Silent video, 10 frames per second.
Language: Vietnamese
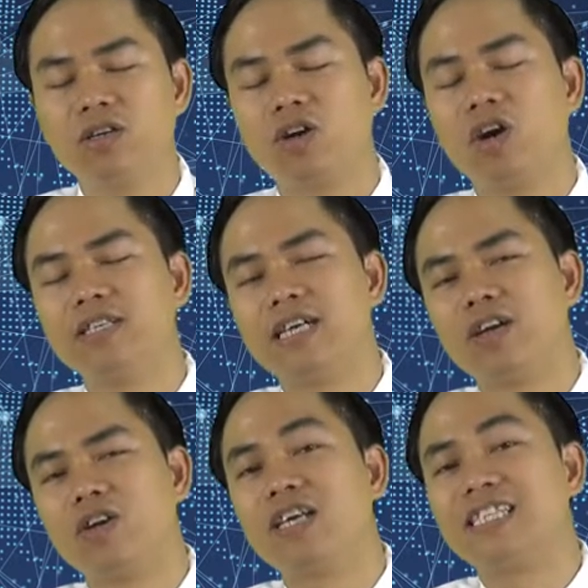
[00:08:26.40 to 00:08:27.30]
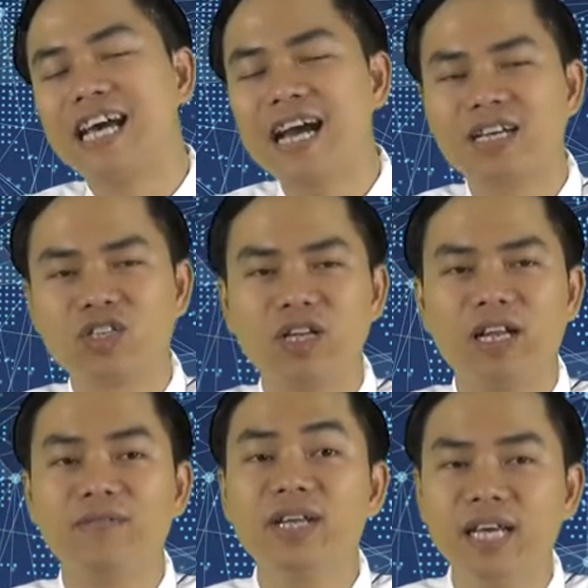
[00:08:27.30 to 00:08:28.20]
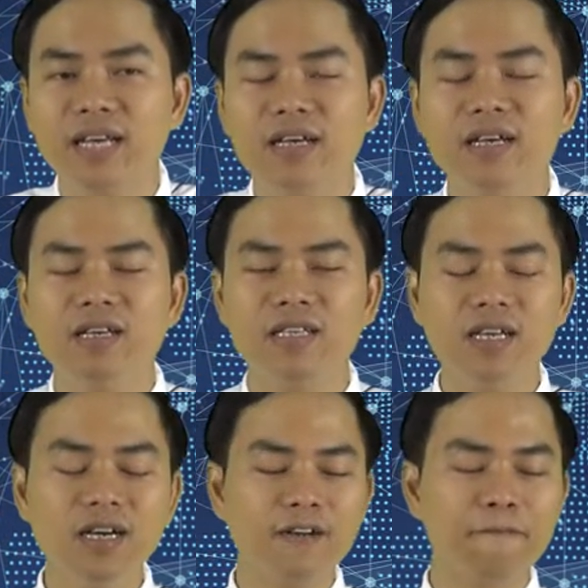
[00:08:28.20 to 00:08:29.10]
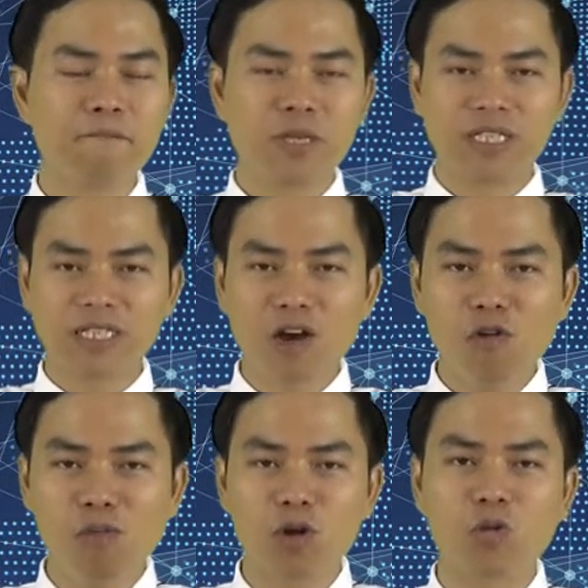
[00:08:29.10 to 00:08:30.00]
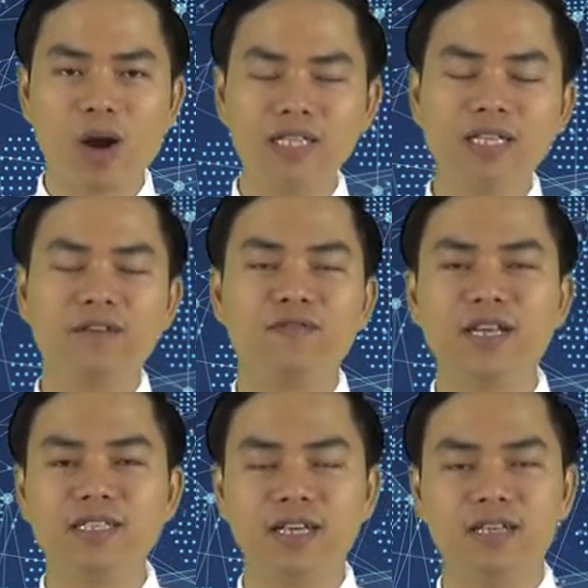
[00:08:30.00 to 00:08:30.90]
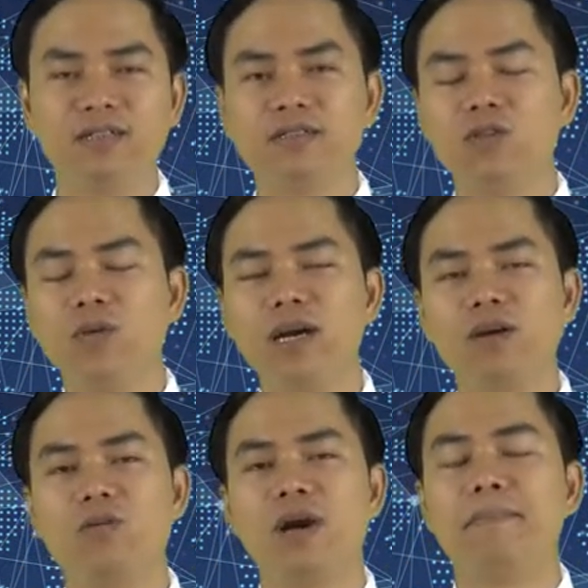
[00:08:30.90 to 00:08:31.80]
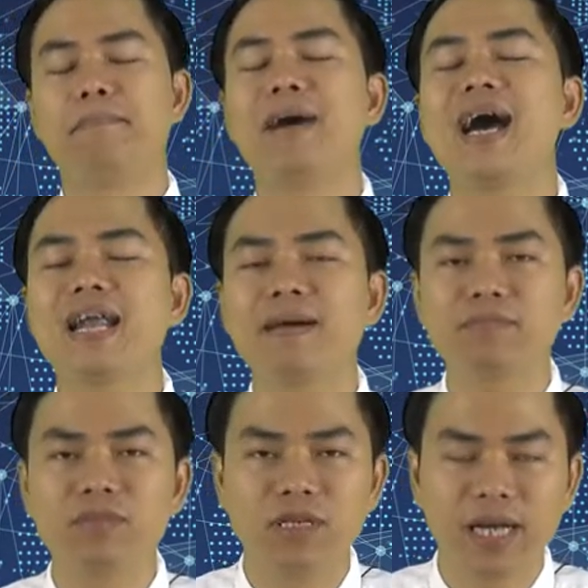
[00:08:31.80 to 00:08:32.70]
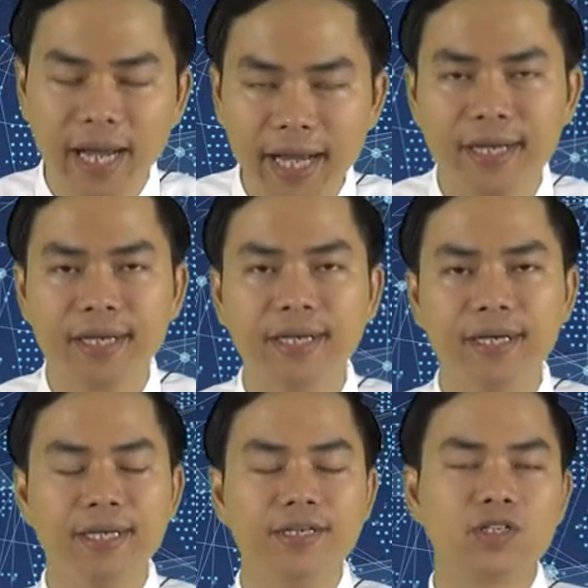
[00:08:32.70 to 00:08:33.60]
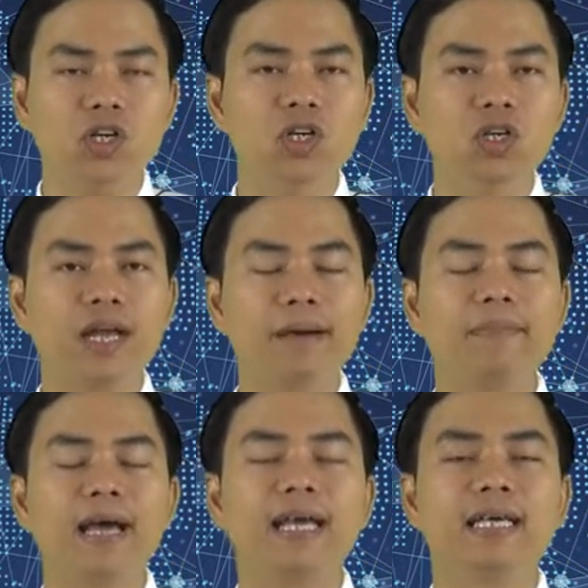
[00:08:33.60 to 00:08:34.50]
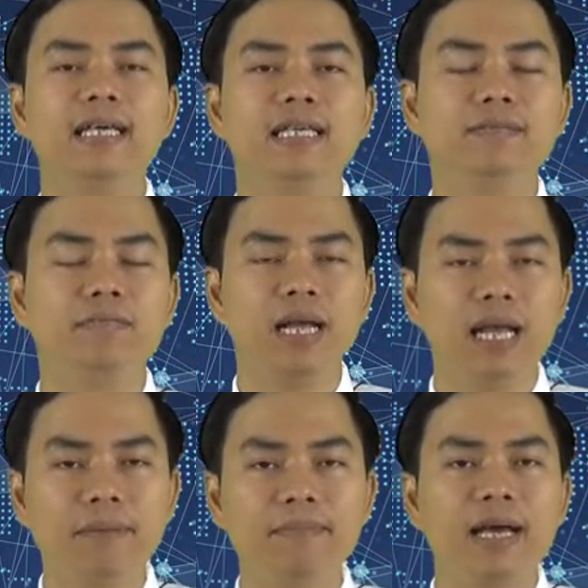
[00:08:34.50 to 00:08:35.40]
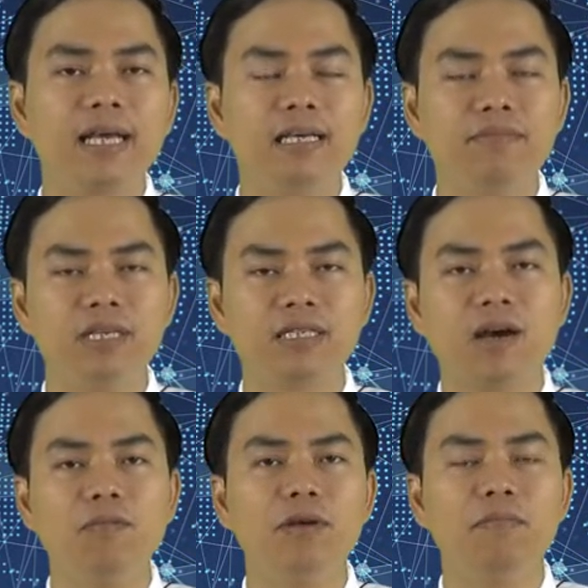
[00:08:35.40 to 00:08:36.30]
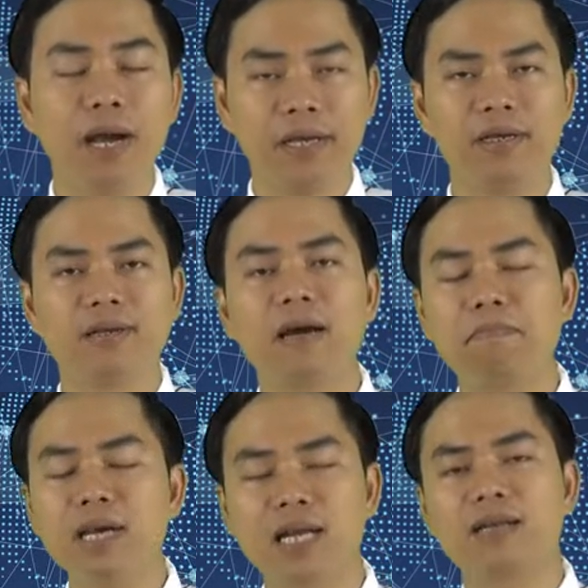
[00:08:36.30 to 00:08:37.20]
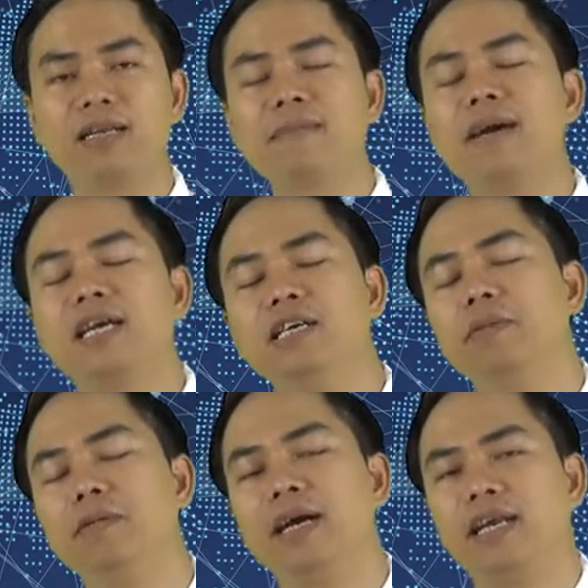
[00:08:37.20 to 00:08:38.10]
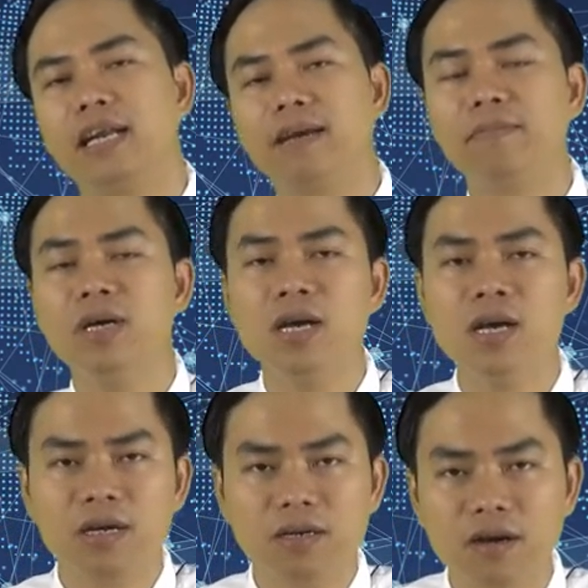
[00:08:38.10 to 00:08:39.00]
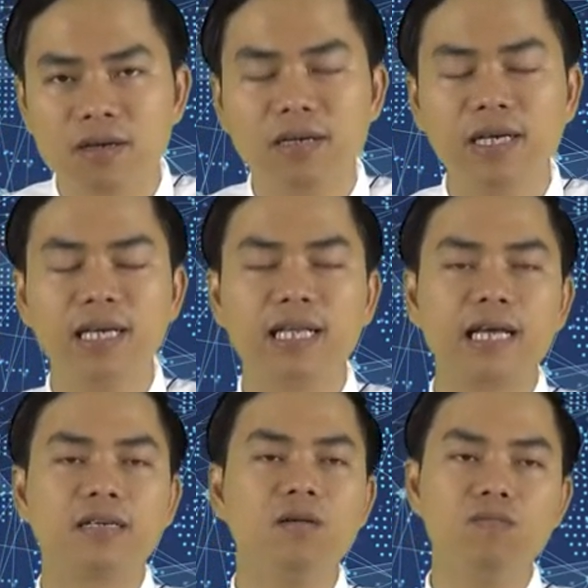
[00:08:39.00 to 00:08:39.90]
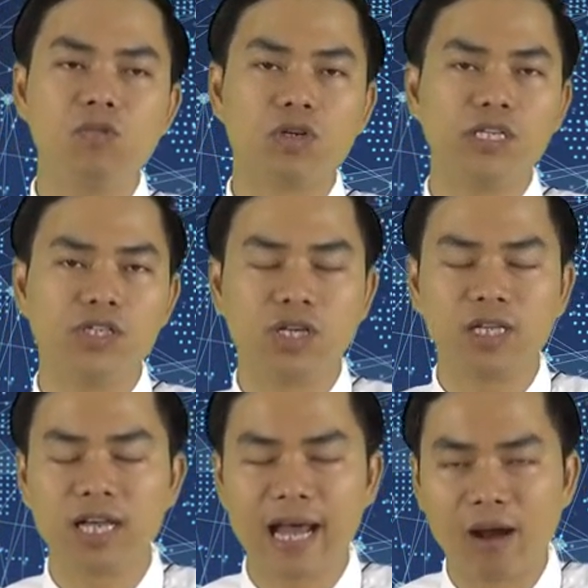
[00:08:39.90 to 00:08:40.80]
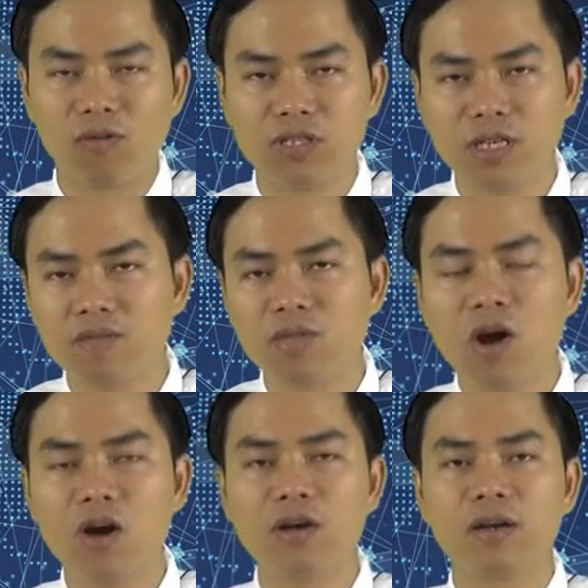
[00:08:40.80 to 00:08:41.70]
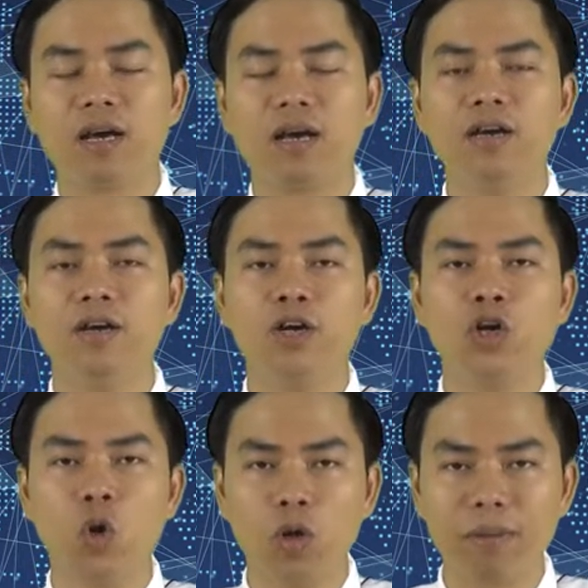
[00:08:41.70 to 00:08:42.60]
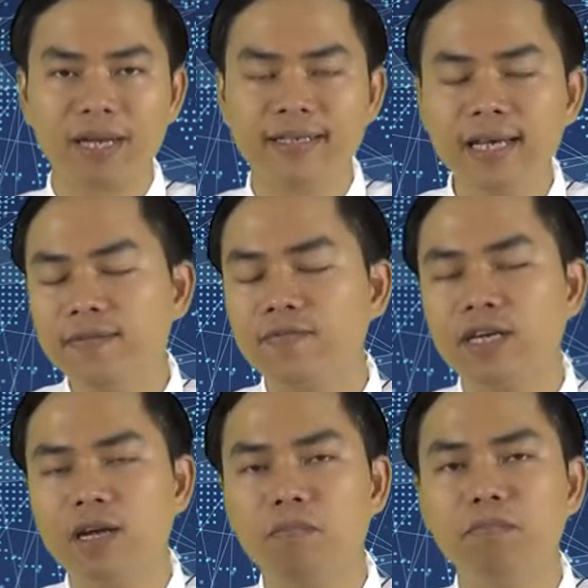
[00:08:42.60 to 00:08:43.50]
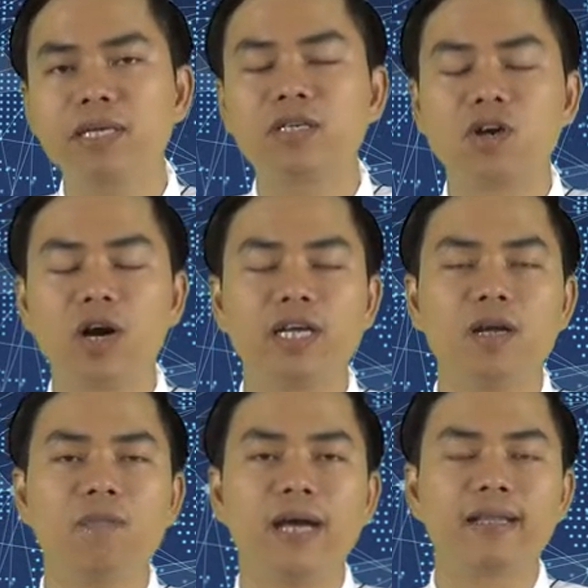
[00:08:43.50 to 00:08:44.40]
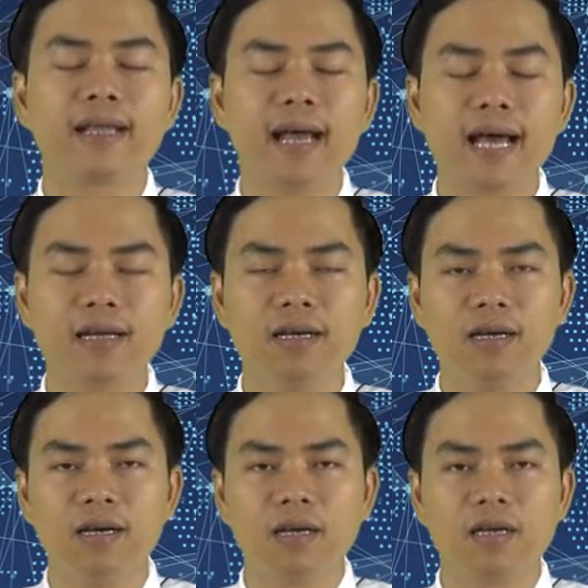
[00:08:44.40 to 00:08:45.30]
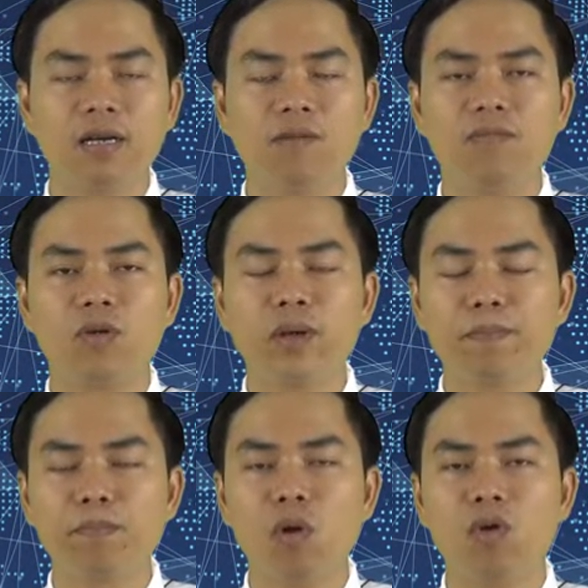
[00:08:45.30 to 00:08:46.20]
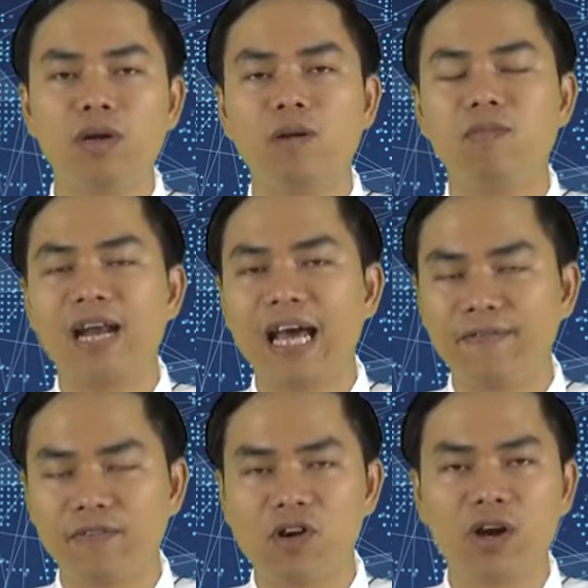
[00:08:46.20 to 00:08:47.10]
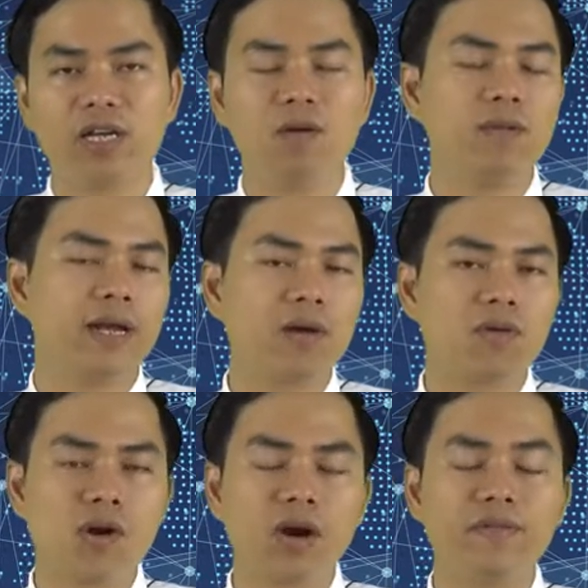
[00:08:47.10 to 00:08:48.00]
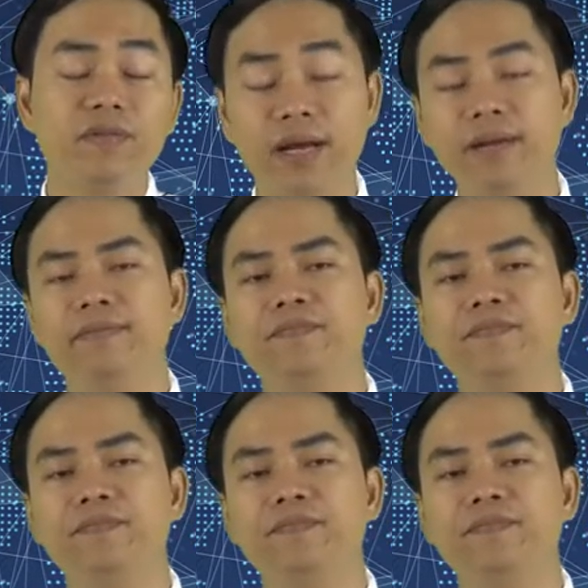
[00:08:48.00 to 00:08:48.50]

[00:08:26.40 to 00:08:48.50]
coi rằng nó là rác cho nên đã vứt đi nhưng sau một quá trình phát triển đúng không ạ khoảng 3 năm gần đây từ năm 2015 2016 17 đặc biệt năm 2017 là năm cực kỳ thành công của thị trường tiền ảo trong đó là nổi bật nhất với đồng Bitcoin, đồng ETH, đồng Ripple, đồng Litecoin, đồng Neocoin vân vân.